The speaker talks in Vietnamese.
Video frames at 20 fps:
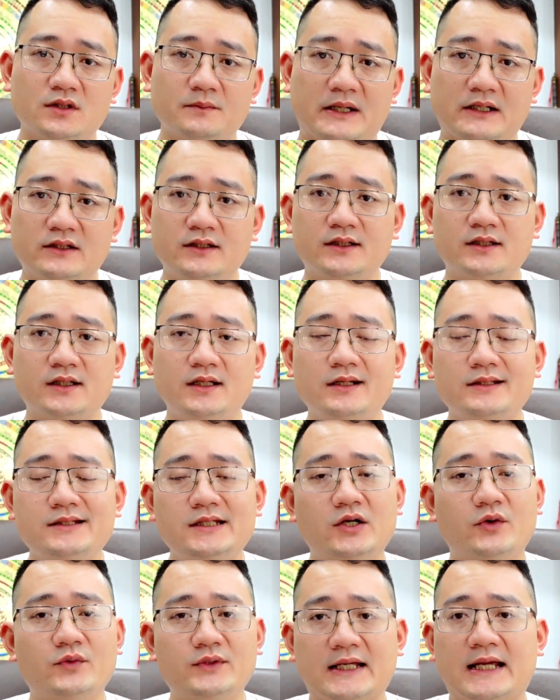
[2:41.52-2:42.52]
bạn có thấy là
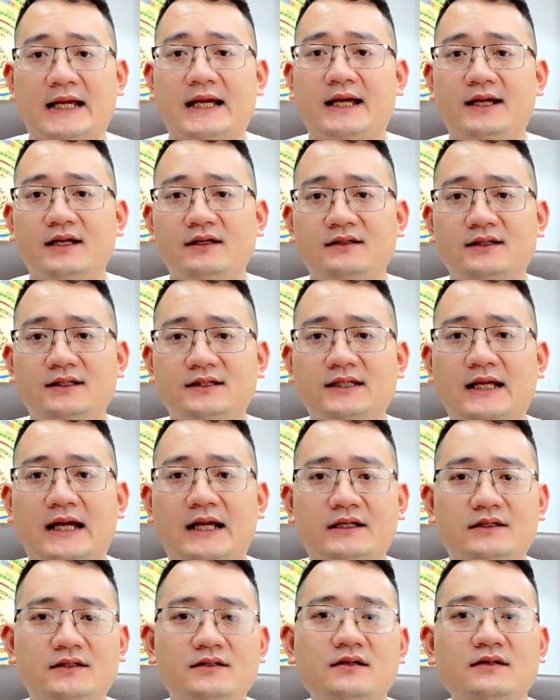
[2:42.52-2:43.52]
nhiều nhà ấy, cái
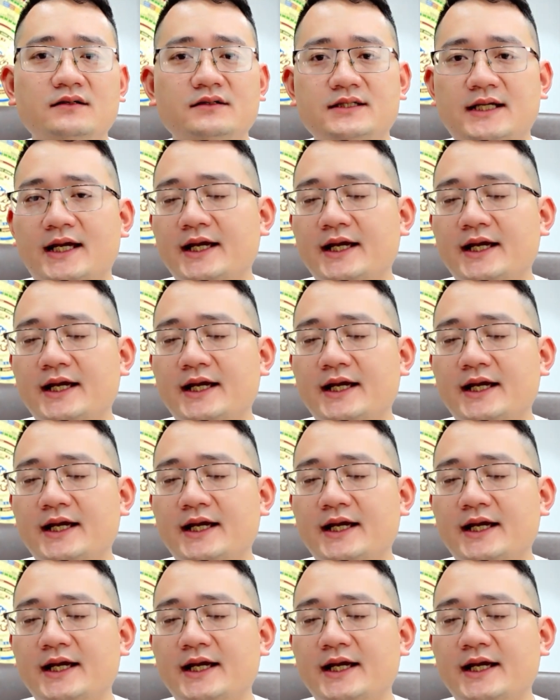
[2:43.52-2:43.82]
tàn hương